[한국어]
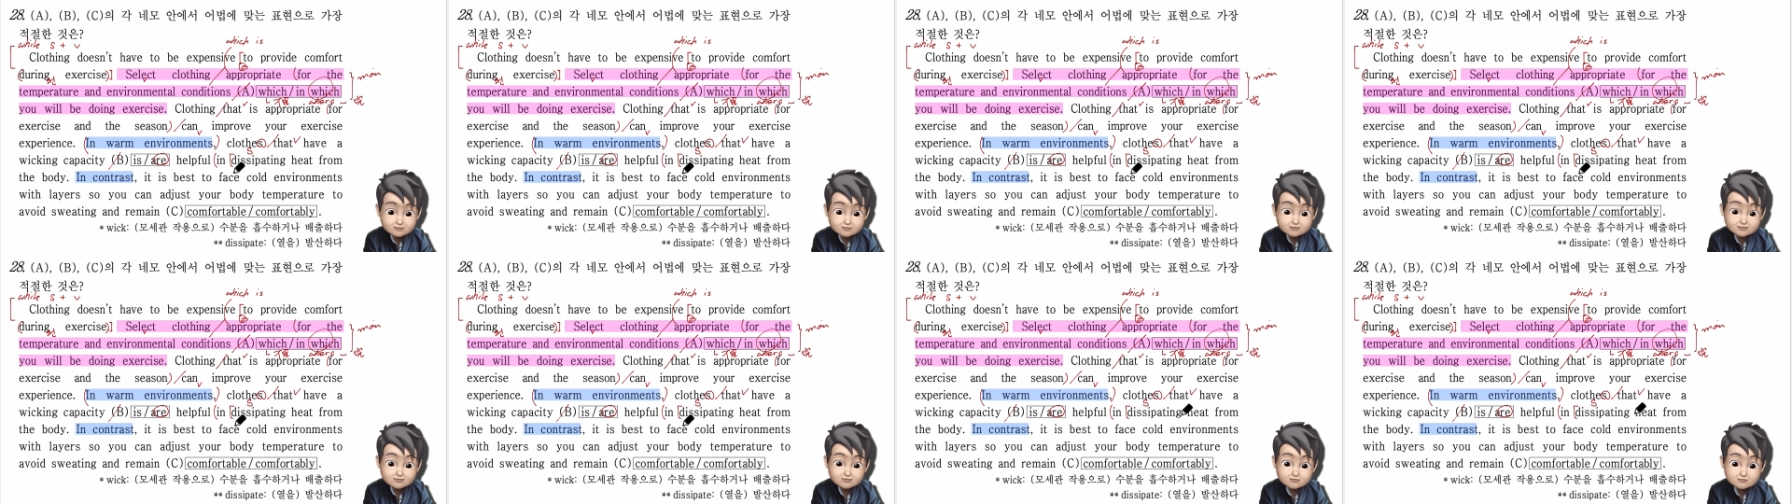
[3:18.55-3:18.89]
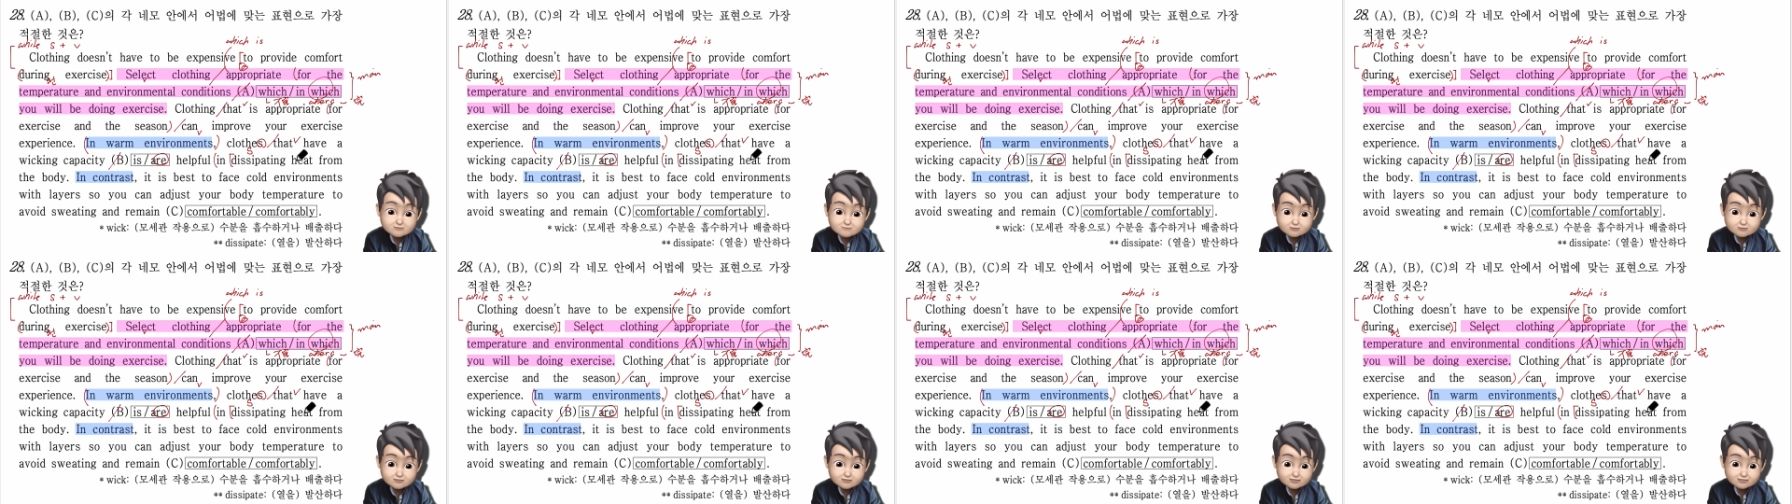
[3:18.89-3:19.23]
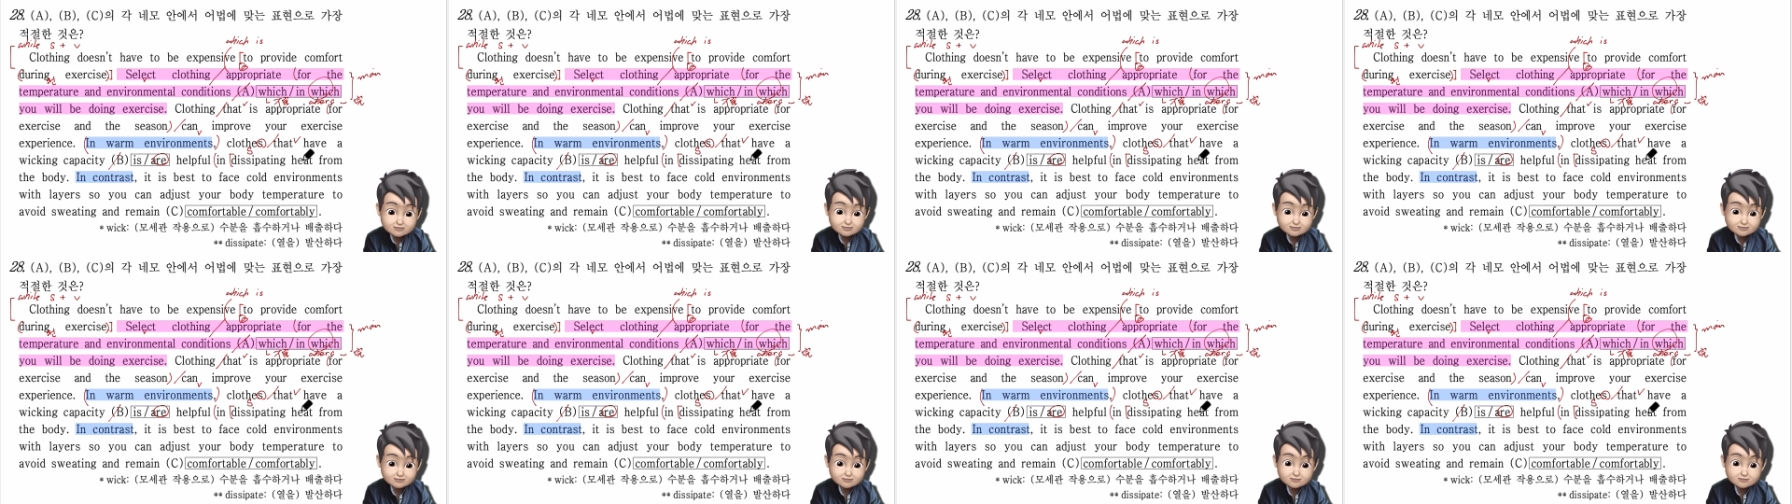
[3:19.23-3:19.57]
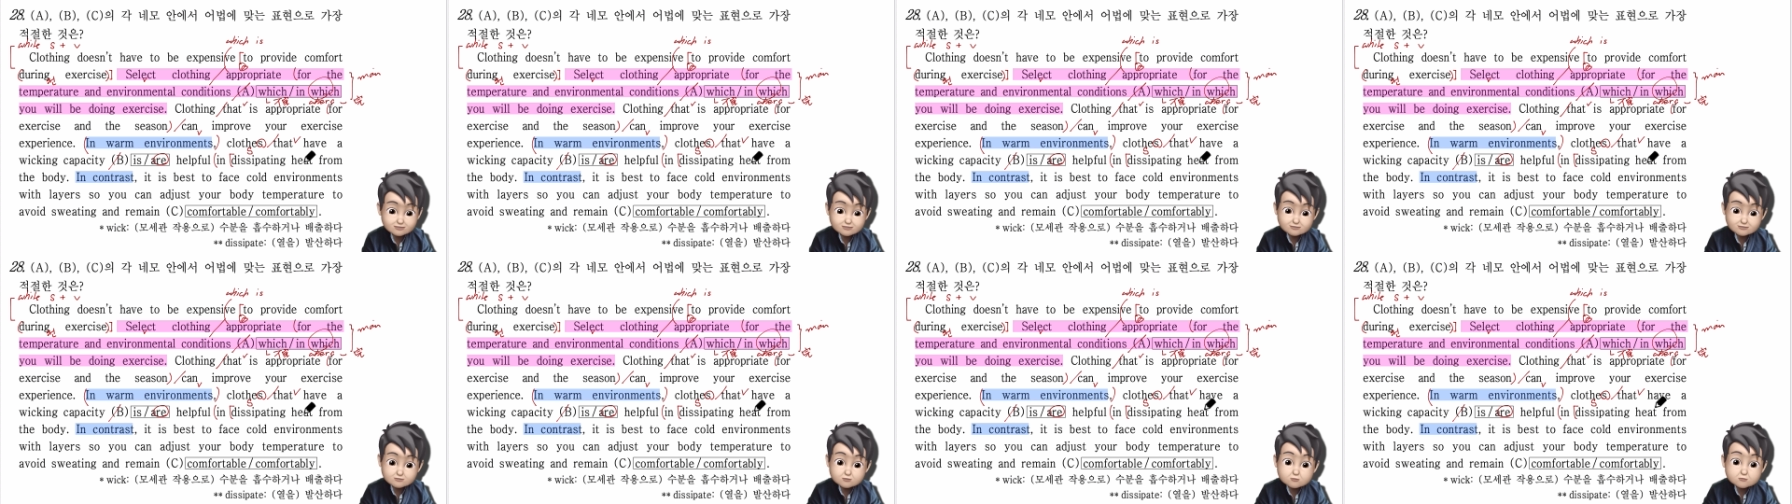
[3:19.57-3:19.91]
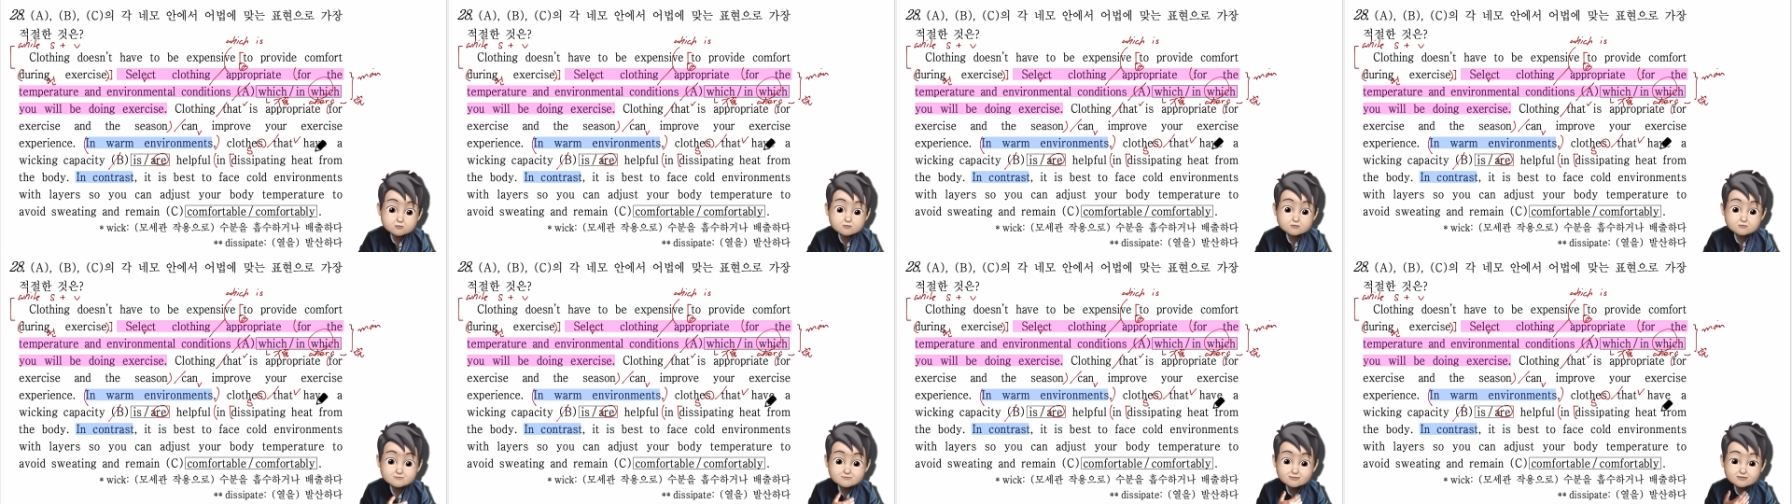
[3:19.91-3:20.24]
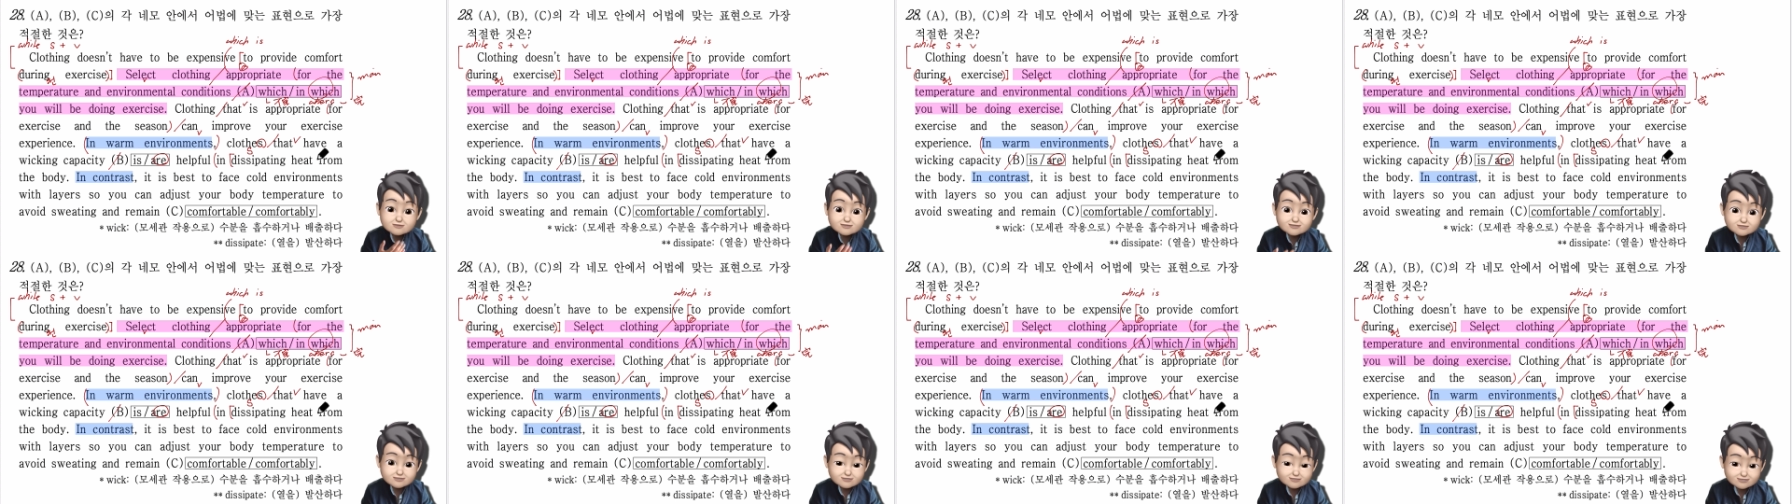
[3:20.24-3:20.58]
dissipating. 열을
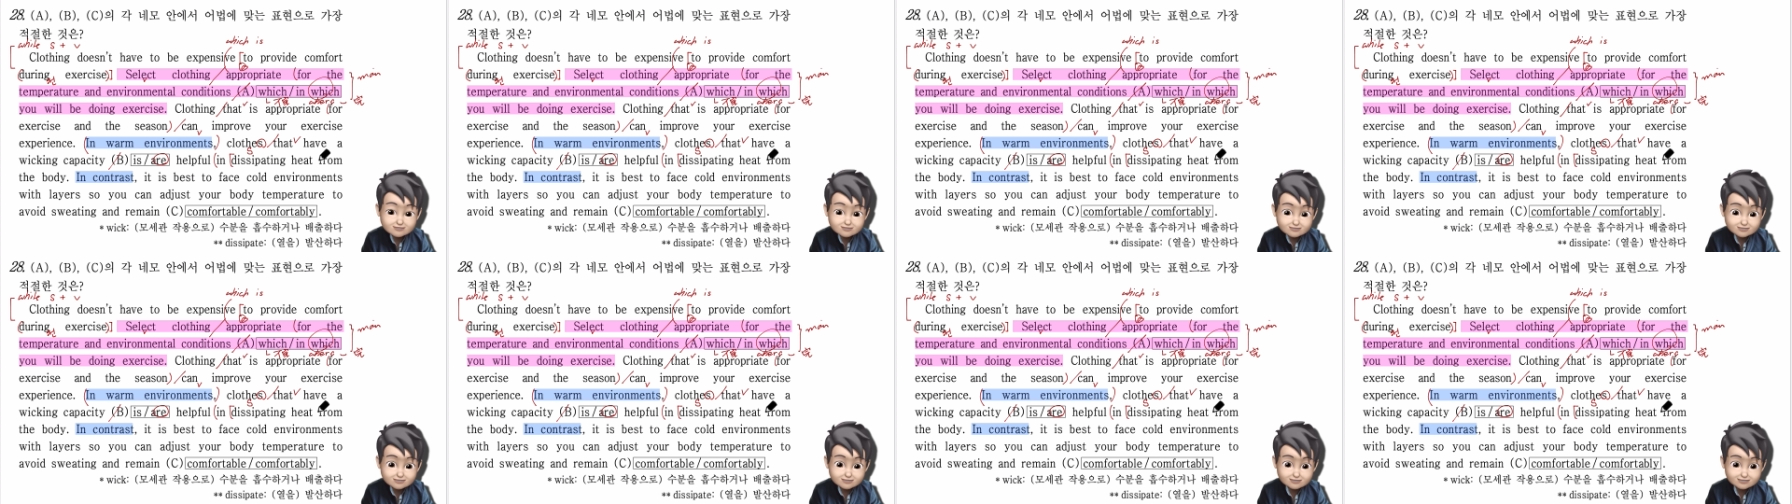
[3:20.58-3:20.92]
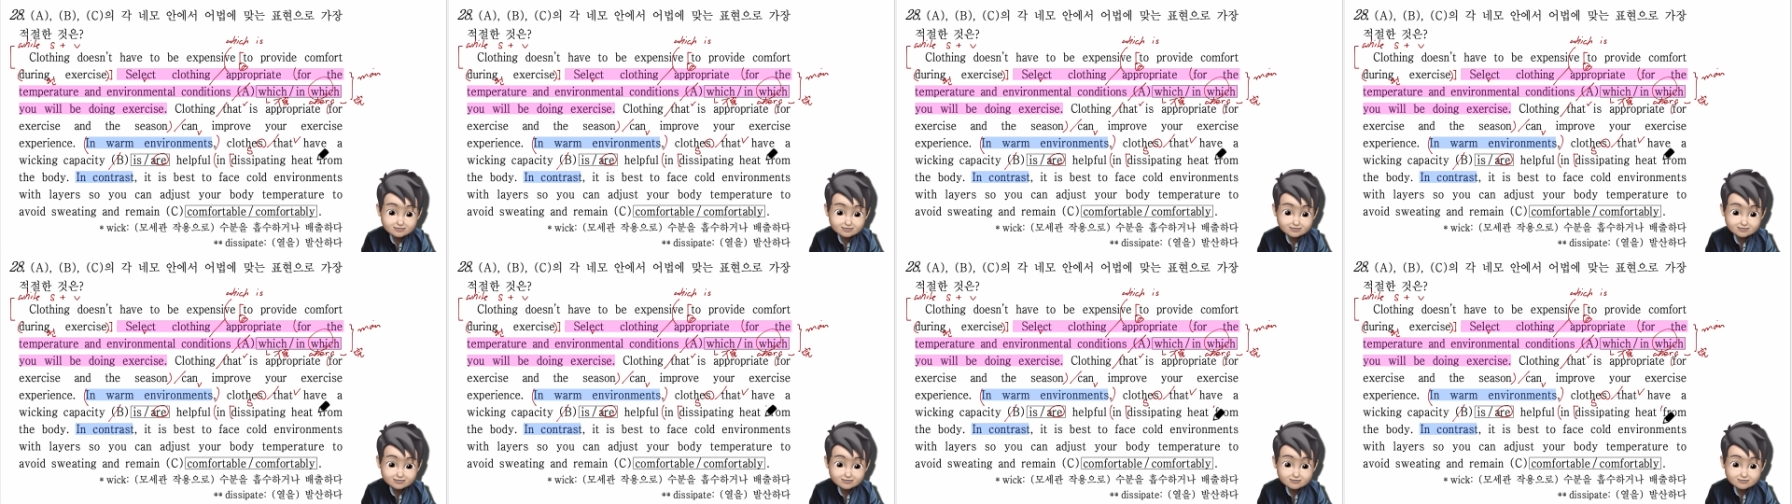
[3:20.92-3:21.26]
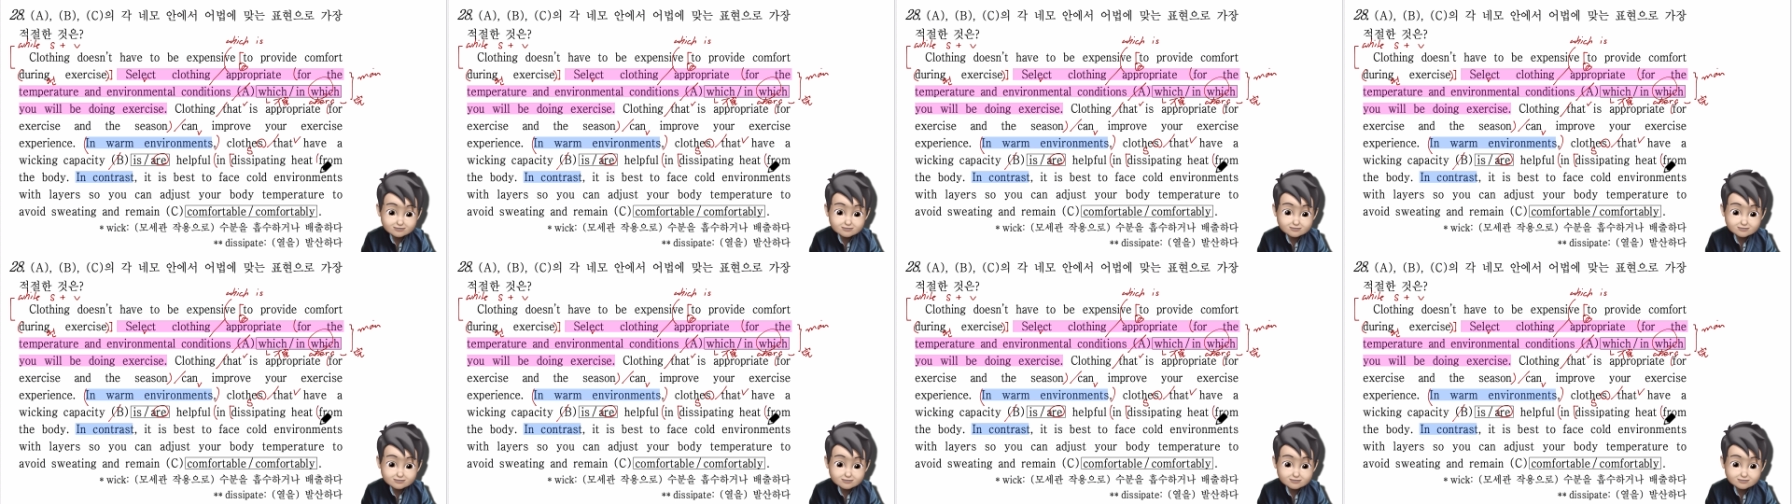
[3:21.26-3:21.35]
발산시키는데